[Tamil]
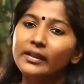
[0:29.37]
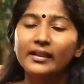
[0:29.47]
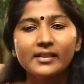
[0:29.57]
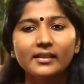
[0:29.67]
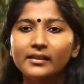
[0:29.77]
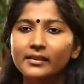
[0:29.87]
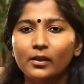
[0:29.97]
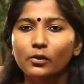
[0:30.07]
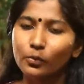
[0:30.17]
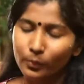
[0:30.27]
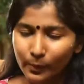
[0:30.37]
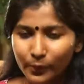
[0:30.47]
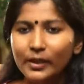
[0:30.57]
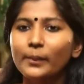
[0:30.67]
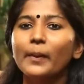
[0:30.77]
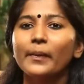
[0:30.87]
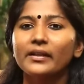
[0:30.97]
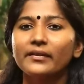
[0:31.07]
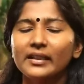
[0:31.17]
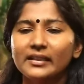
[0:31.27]
எரிச்சல் இருந்தாலோ ரொம்ப முக்கியமாக
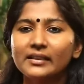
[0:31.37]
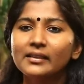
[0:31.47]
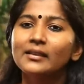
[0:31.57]
பண்ண வேண்டியது